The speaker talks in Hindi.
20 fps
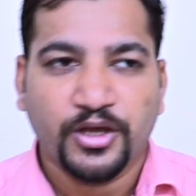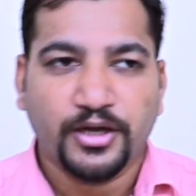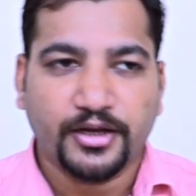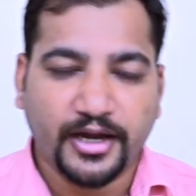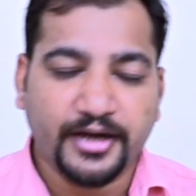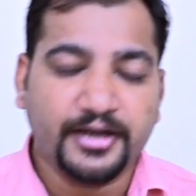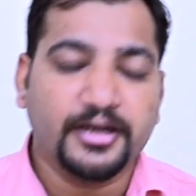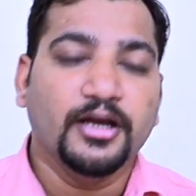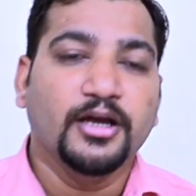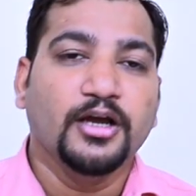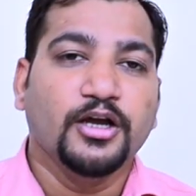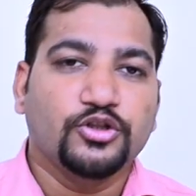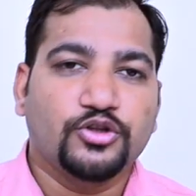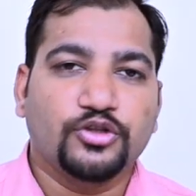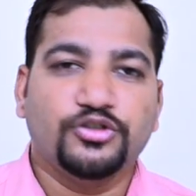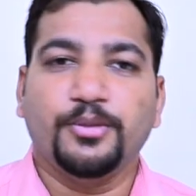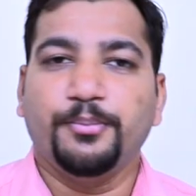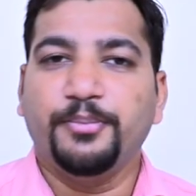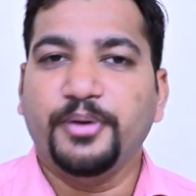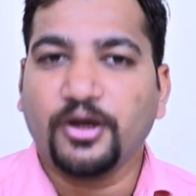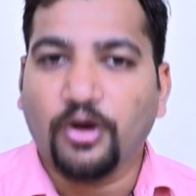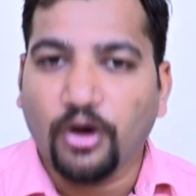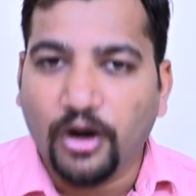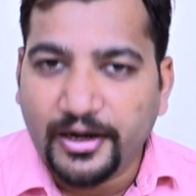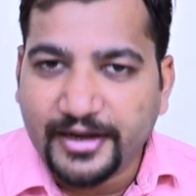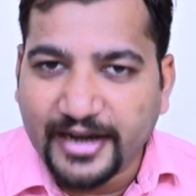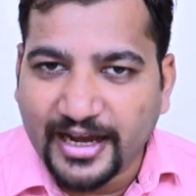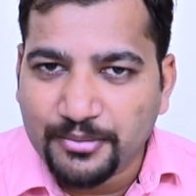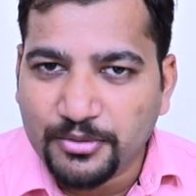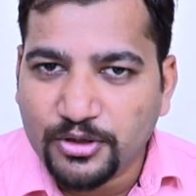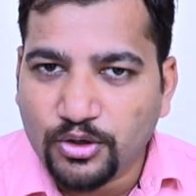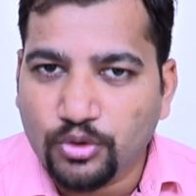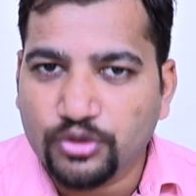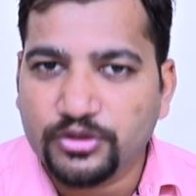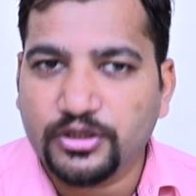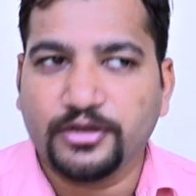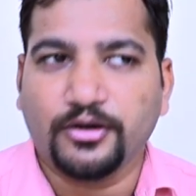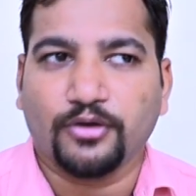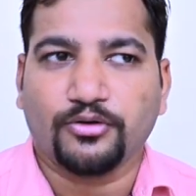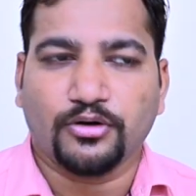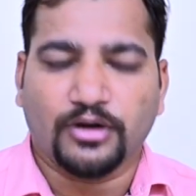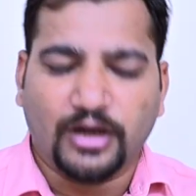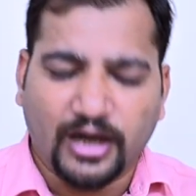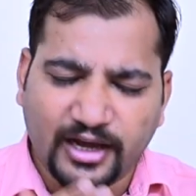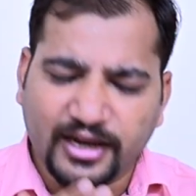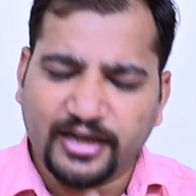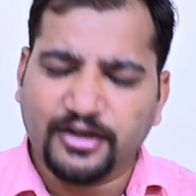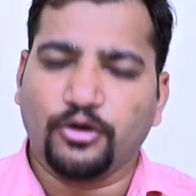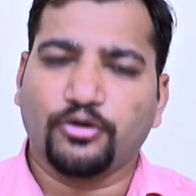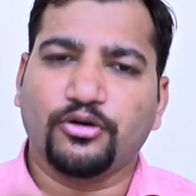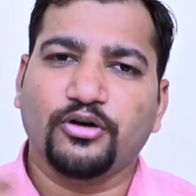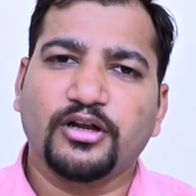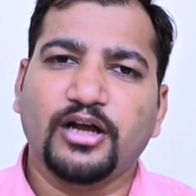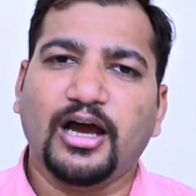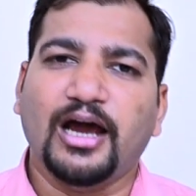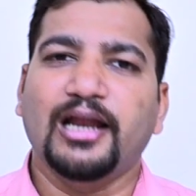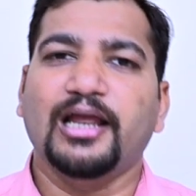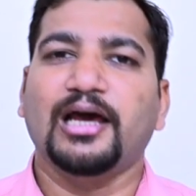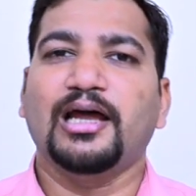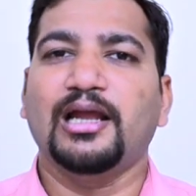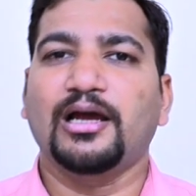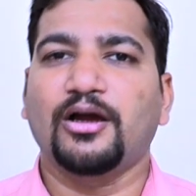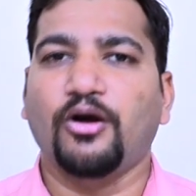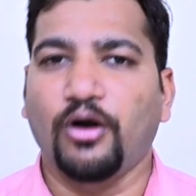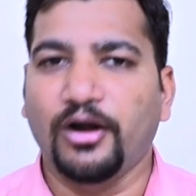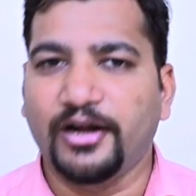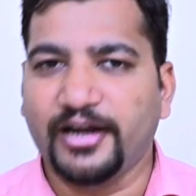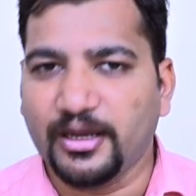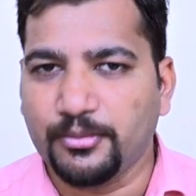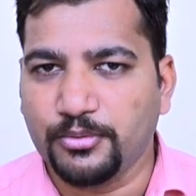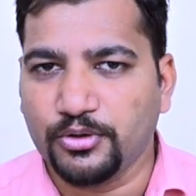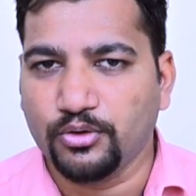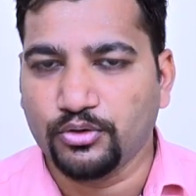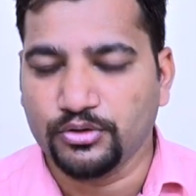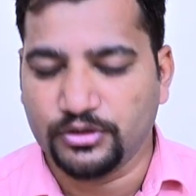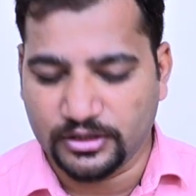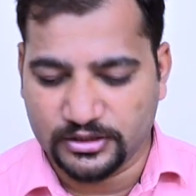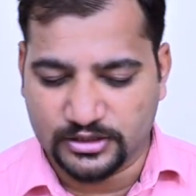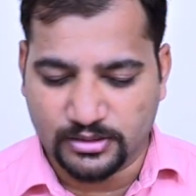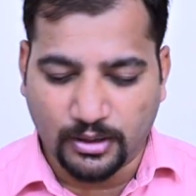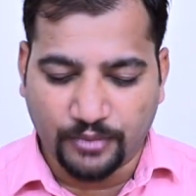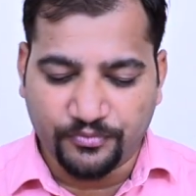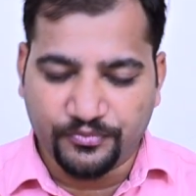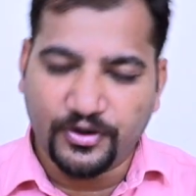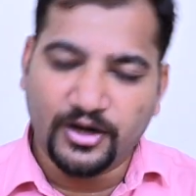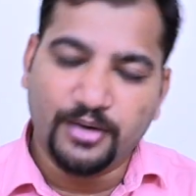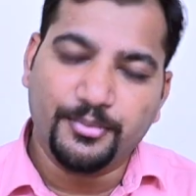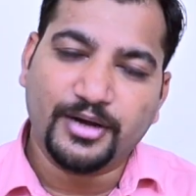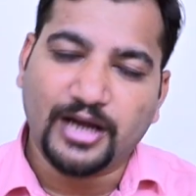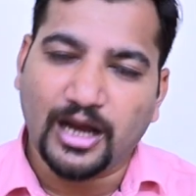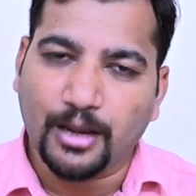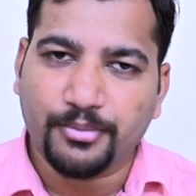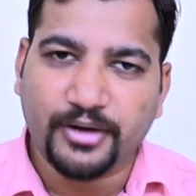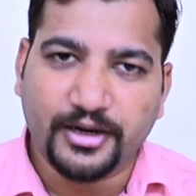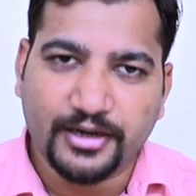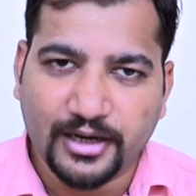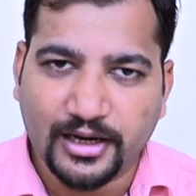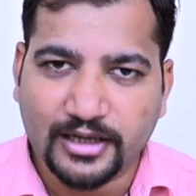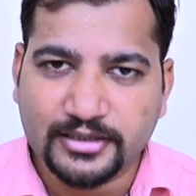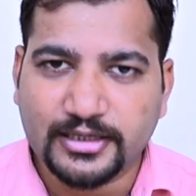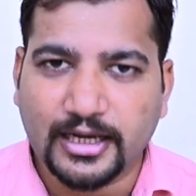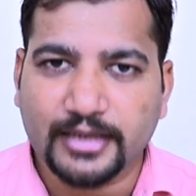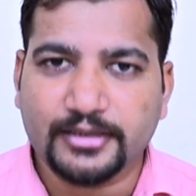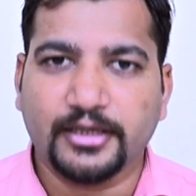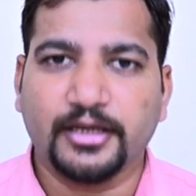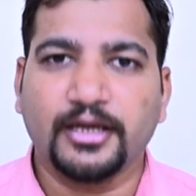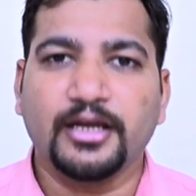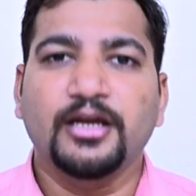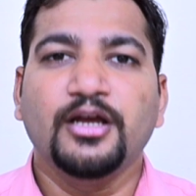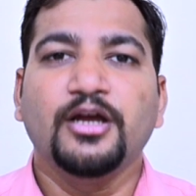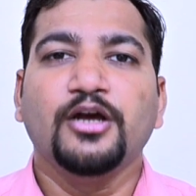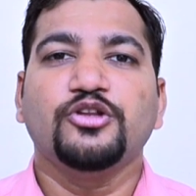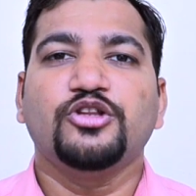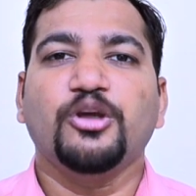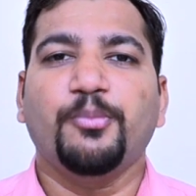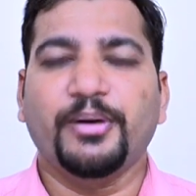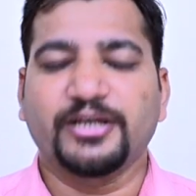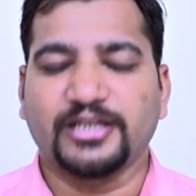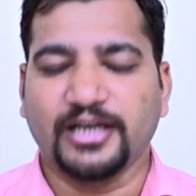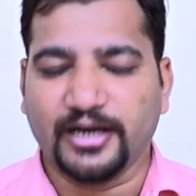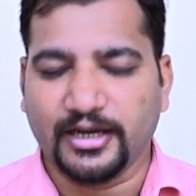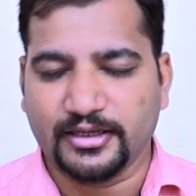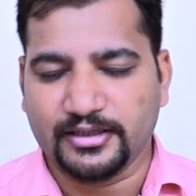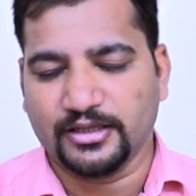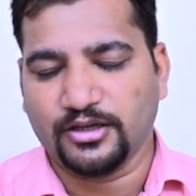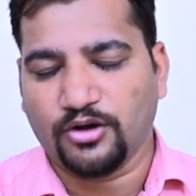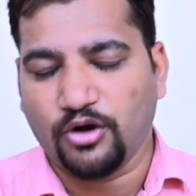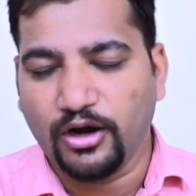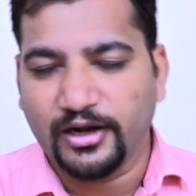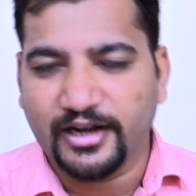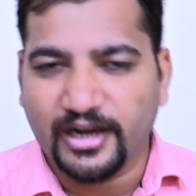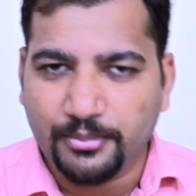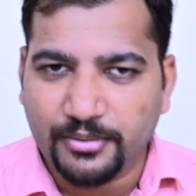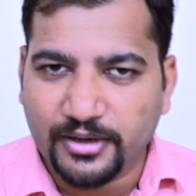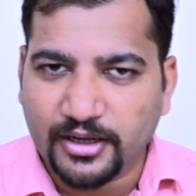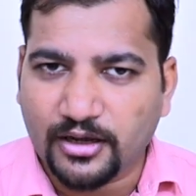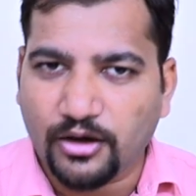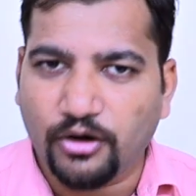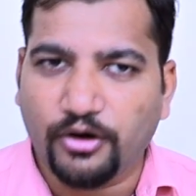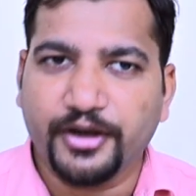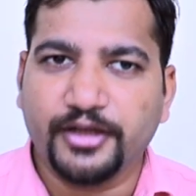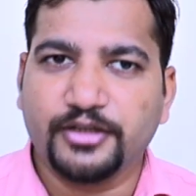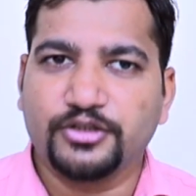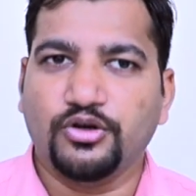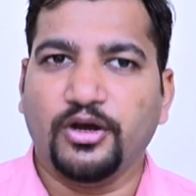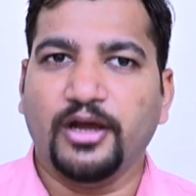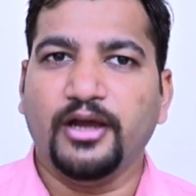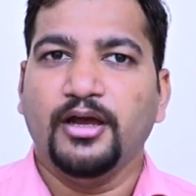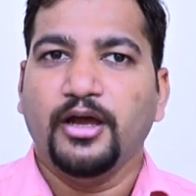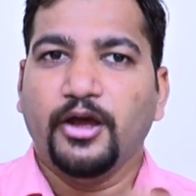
राइट तो जब भी कॉल टाइमिंग होती है डॉक्टर हर एक डॉक्टर की अलग अलग कॉल टाइमिंग होती है जब आप फील्ड में काम करने लग जाते हैं तो पता रहता है तो कॉल टाइमिंग के अकॉर्डिंग जो है